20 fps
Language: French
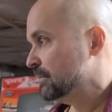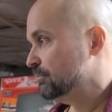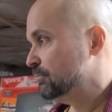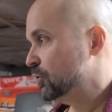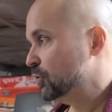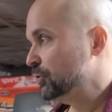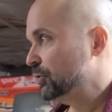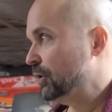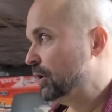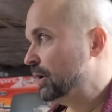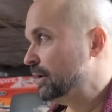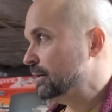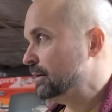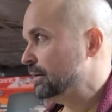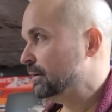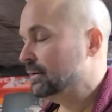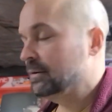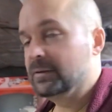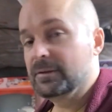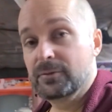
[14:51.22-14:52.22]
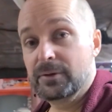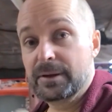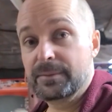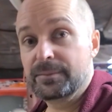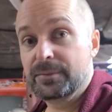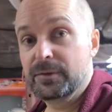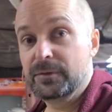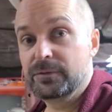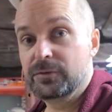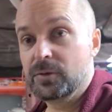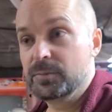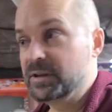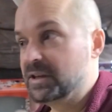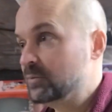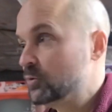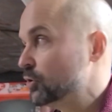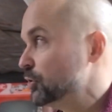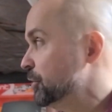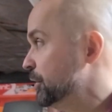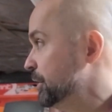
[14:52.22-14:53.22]
bourdonne ouais, une fourmi qui
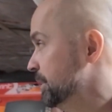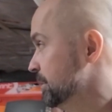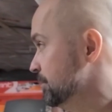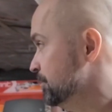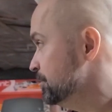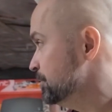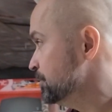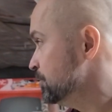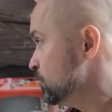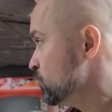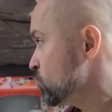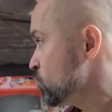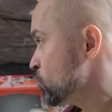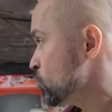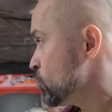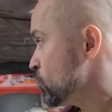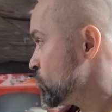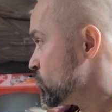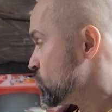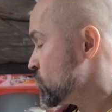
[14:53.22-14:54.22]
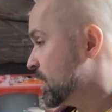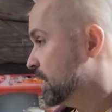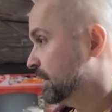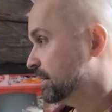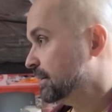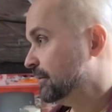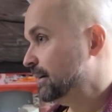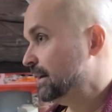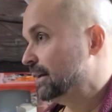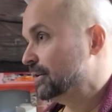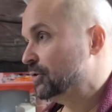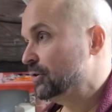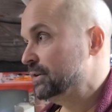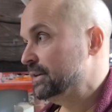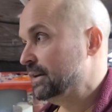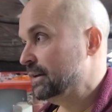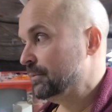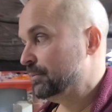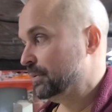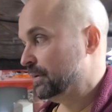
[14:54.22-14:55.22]
bourdonne à travers
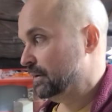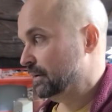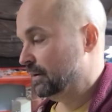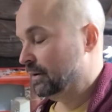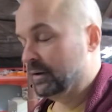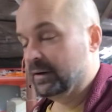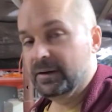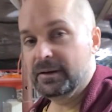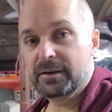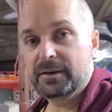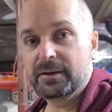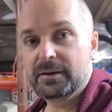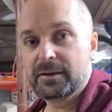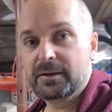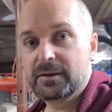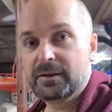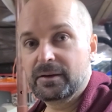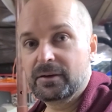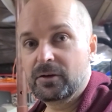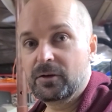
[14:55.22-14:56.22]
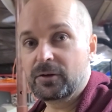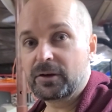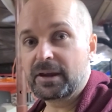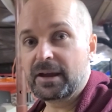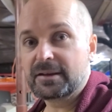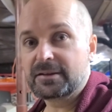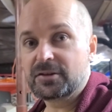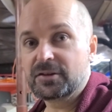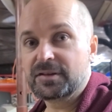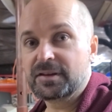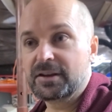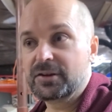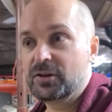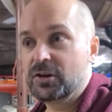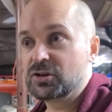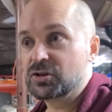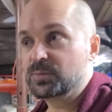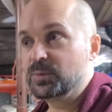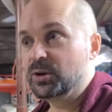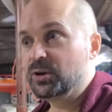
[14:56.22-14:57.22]
l'atelier. Puis euh, on regarde ce que ça
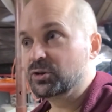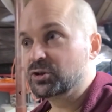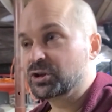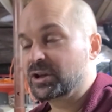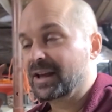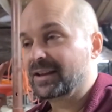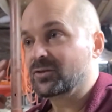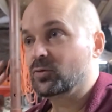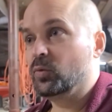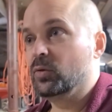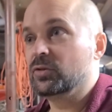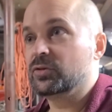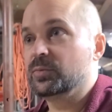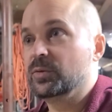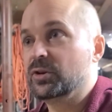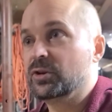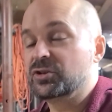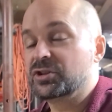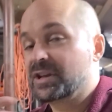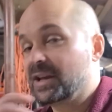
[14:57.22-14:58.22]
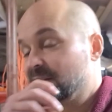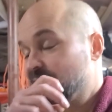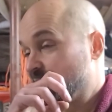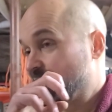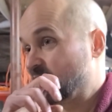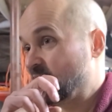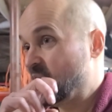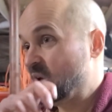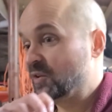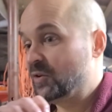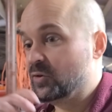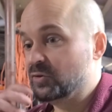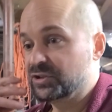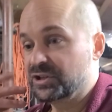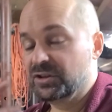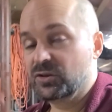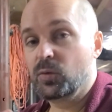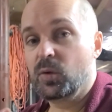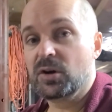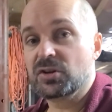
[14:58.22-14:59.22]
donne. Je me donne jusqu'à euh, je me donne jusqu'à 5 heures, donc
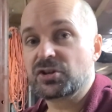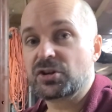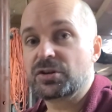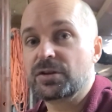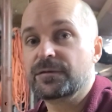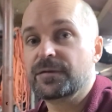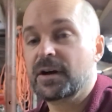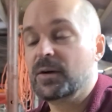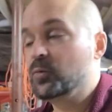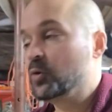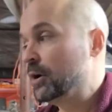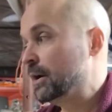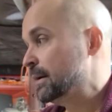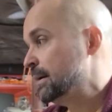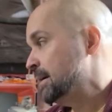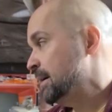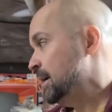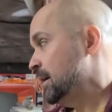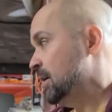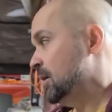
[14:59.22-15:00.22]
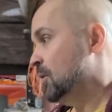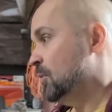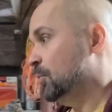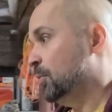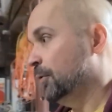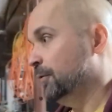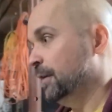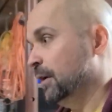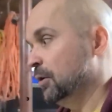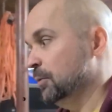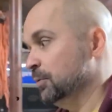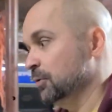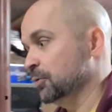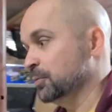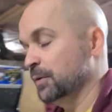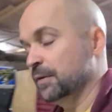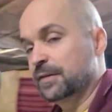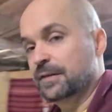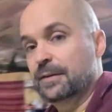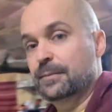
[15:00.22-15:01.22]
j'ai 3 heures devant moi pour faire le plus
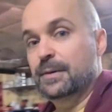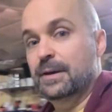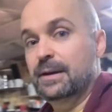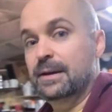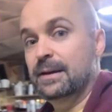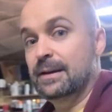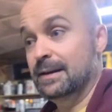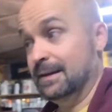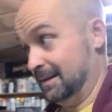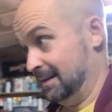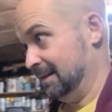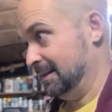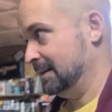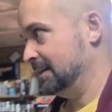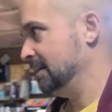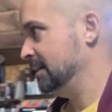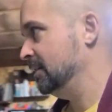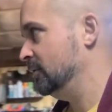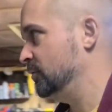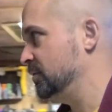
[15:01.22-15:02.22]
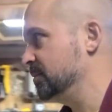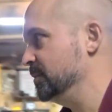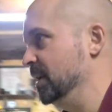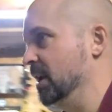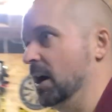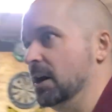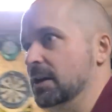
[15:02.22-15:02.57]
possible. Wish me